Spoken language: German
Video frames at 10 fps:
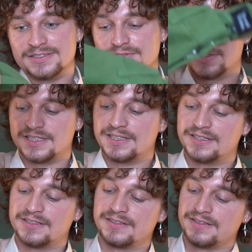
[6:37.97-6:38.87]
also von
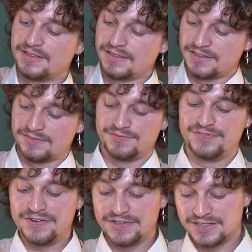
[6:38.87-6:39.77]
daher
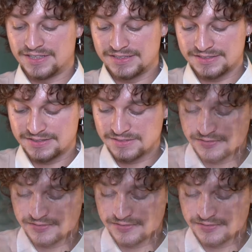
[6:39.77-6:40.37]
very nice.